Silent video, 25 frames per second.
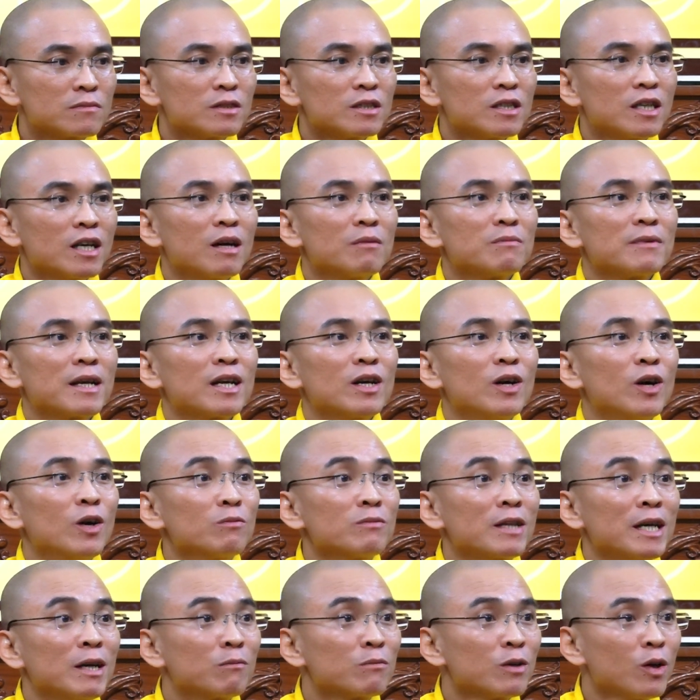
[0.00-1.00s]
Ông Nhan Hồi ông
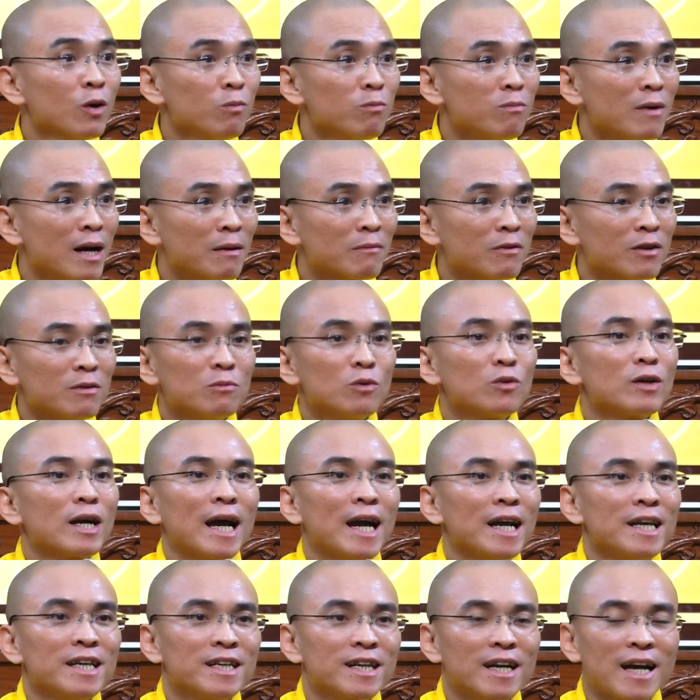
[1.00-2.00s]
thấy ông đúng mà, ông nói muốn cá
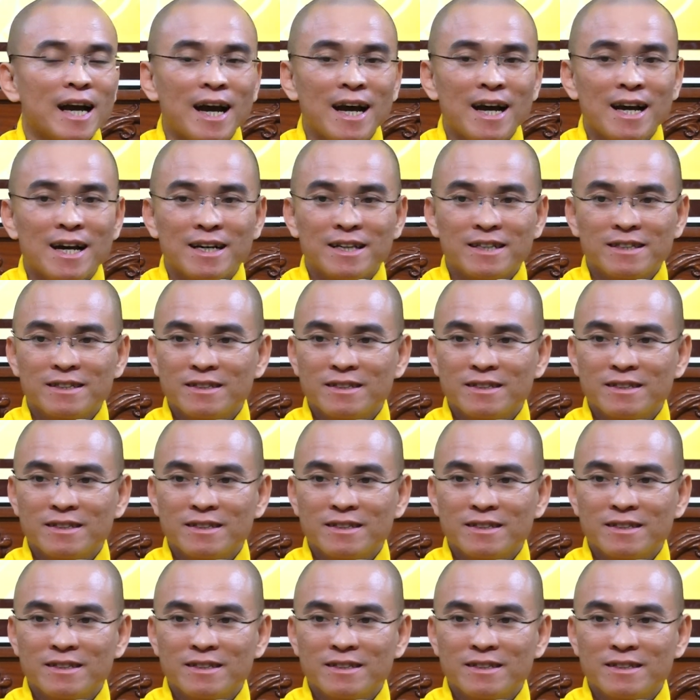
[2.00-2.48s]
gì cá à?